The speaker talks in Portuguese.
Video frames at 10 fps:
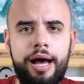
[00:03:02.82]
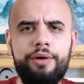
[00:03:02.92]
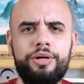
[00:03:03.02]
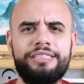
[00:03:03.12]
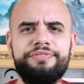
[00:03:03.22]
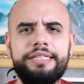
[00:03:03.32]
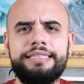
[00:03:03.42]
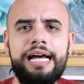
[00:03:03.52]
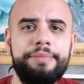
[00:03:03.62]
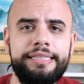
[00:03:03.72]
Agora você fala
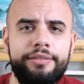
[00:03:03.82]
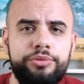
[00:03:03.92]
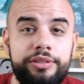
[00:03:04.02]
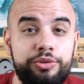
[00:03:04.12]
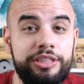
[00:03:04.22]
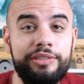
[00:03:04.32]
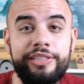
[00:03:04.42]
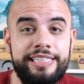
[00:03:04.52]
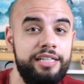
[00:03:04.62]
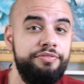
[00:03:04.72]
assim, ah, mas Arthur, então isso
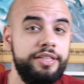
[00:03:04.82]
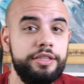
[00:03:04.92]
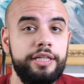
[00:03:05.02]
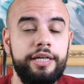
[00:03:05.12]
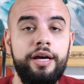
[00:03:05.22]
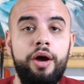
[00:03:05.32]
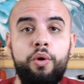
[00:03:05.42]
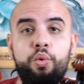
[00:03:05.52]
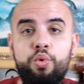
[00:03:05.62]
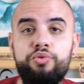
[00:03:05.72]
significa que
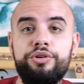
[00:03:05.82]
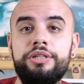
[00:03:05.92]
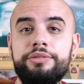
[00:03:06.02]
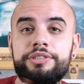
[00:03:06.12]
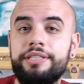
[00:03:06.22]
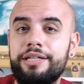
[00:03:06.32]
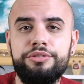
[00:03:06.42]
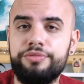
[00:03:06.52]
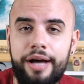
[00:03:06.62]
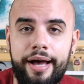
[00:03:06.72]
um violino
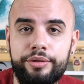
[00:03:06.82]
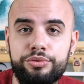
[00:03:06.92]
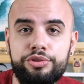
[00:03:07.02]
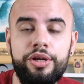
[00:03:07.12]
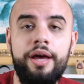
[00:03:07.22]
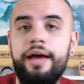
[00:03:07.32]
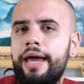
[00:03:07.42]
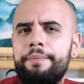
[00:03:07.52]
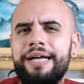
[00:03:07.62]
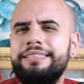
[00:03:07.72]
Stradivarius
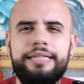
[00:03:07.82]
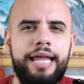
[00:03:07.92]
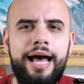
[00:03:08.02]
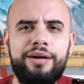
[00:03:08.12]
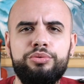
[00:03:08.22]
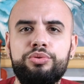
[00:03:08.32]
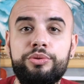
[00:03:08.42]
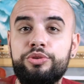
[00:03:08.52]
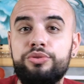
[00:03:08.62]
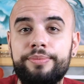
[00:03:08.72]
é mais claro do
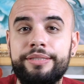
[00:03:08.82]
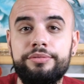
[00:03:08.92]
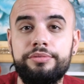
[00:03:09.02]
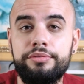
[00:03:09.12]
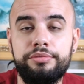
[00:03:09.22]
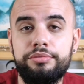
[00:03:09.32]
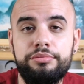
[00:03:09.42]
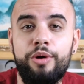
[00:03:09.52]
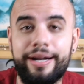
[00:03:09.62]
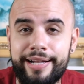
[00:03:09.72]
que o instrumento
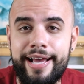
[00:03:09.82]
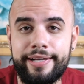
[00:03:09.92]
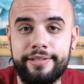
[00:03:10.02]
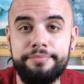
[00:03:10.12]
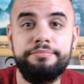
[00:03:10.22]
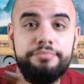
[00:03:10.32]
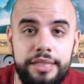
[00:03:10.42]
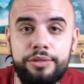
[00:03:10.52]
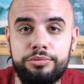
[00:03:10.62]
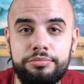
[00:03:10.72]
do Guarneri?
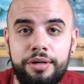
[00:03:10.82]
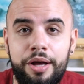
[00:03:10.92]
Não,